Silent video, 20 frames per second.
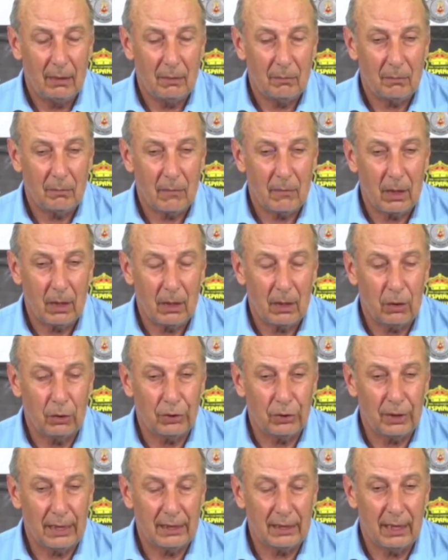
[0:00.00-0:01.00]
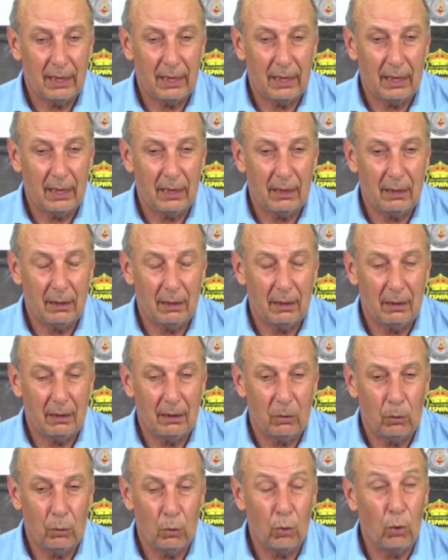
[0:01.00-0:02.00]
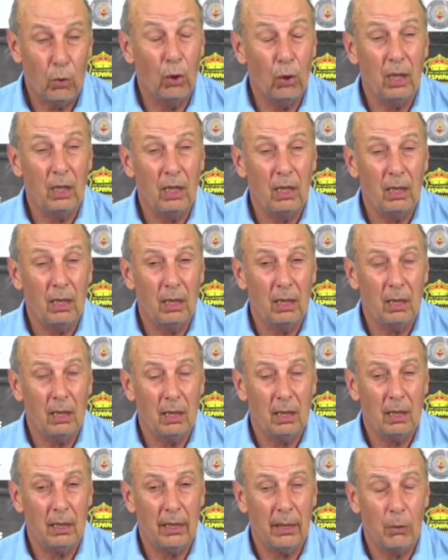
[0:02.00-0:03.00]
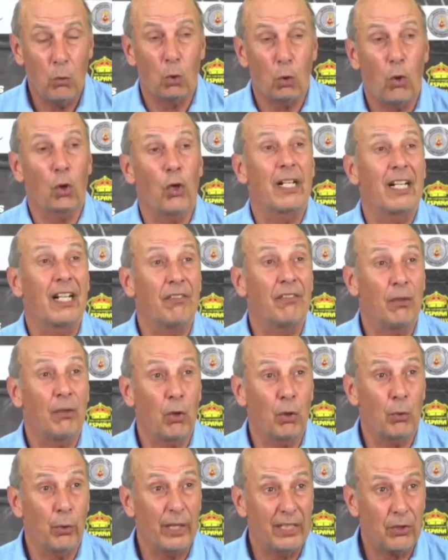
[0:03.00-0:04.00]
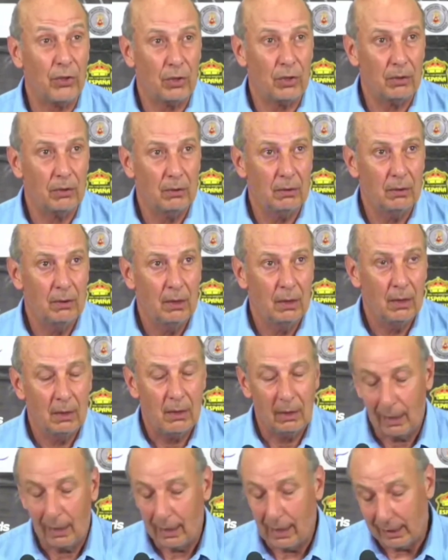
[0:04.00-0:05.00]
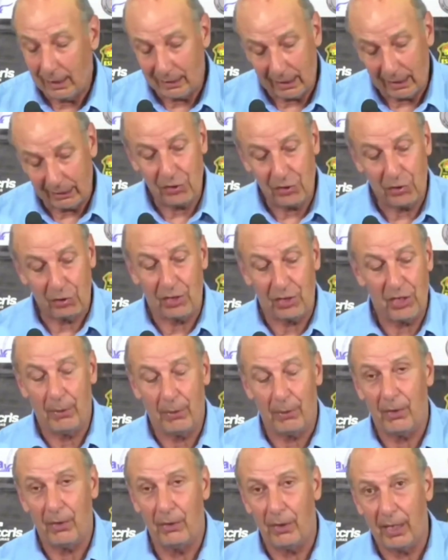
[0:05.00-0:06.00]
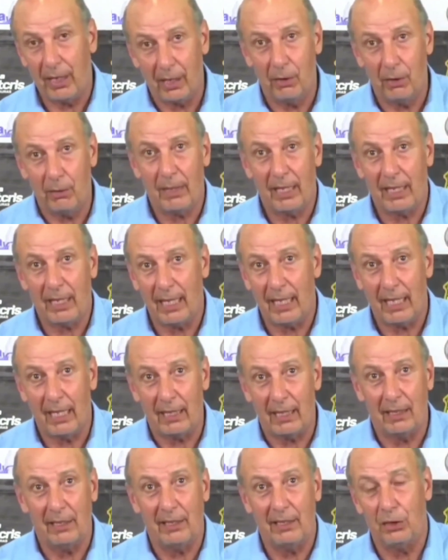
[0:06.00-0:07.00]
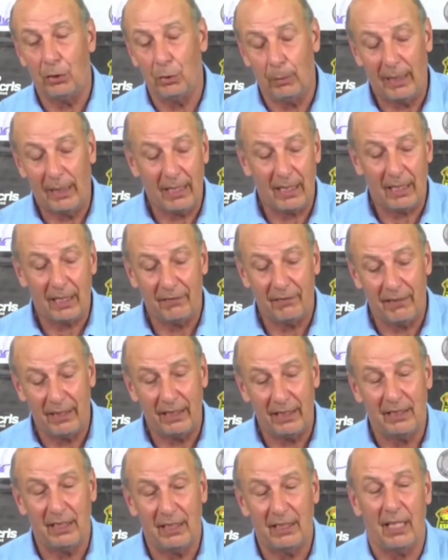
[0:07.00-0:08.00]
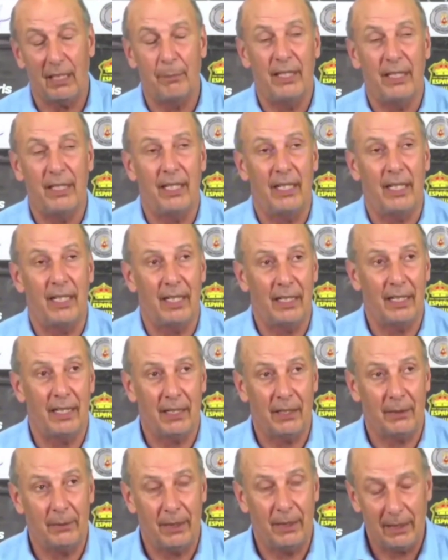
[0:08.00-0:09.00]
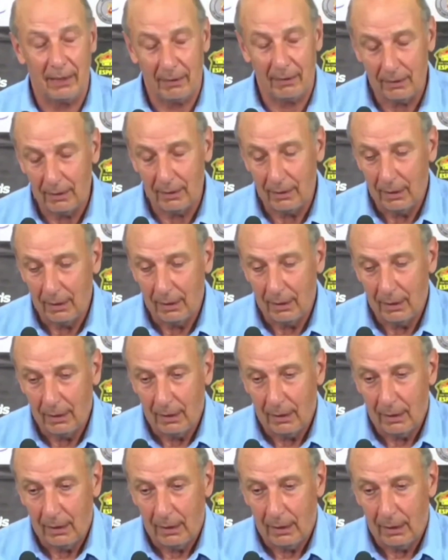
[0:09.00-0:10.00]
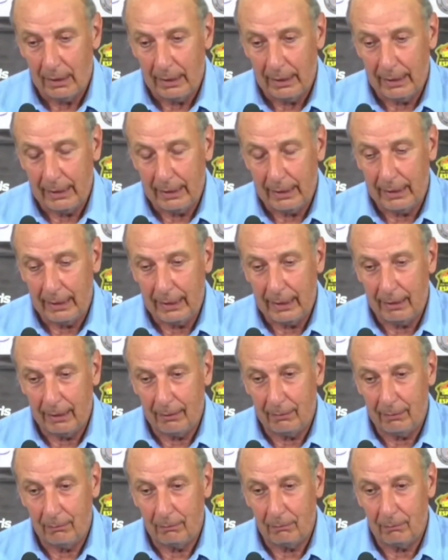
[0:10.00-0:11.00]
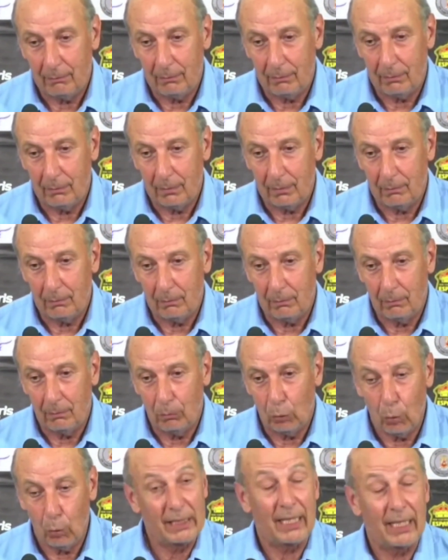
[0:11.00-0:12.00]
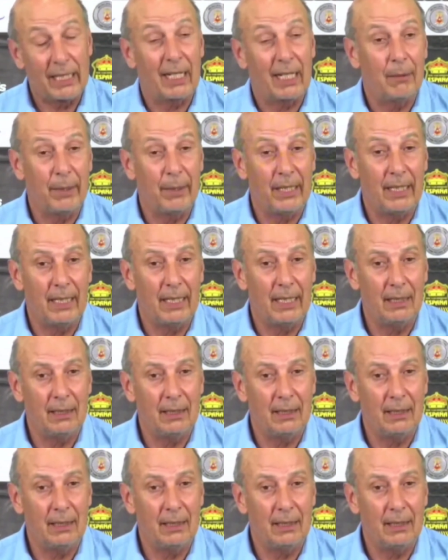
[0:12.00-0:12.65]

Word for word: nos hacen un gol de un córner a favor nuestro. Las desatenciones llevaron a que no marcaran ni tuvieran referencia y terminan en el área rival. Eh, Buba ataja el penal